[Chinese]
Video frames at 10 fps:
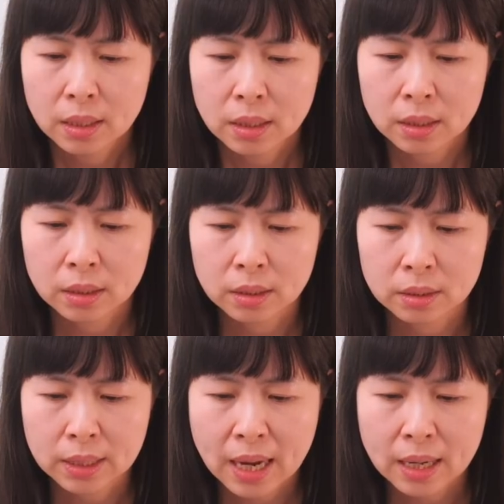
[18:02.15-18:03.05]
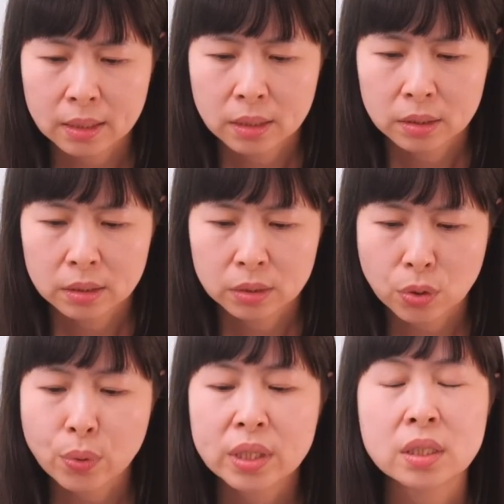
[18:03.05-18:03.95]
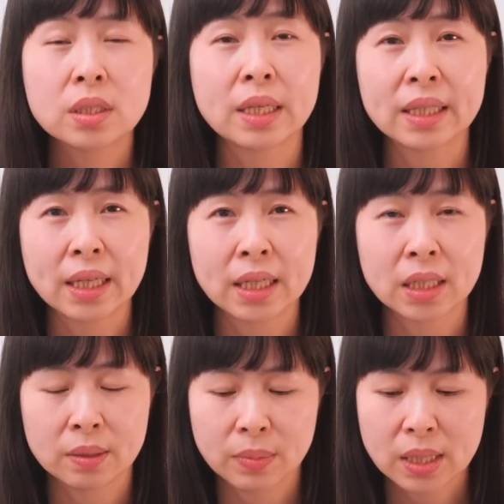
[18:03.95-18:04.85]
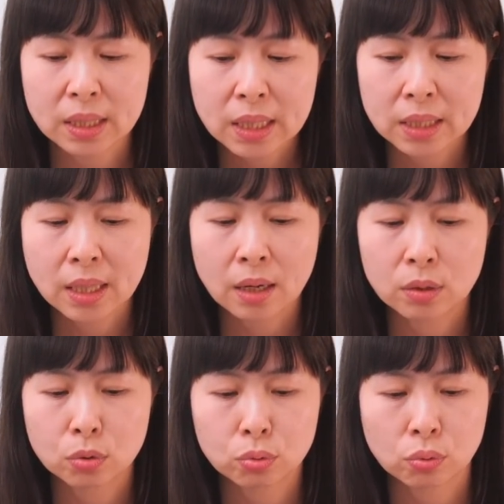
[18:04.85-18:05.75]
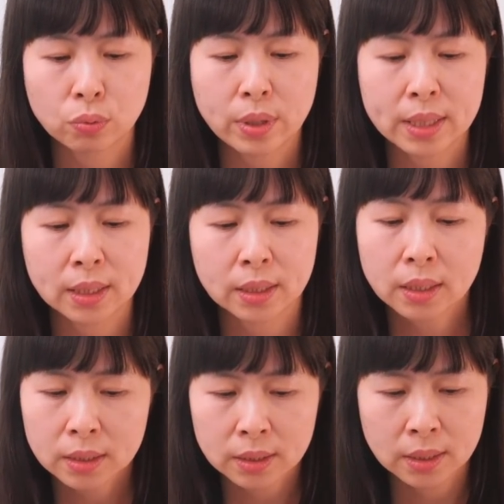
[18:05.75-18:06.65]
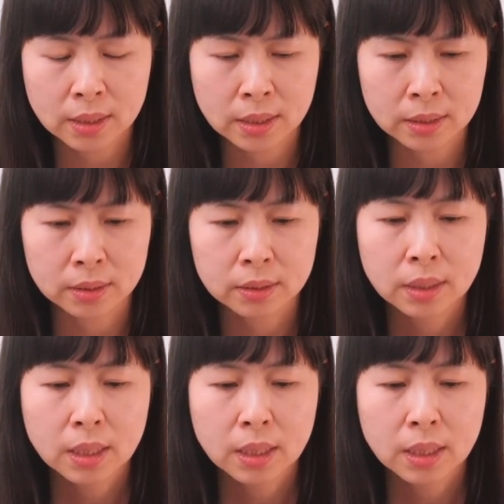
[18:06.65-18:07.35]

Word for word: 呃，那就会是箴言里面提到的所谓的恶人。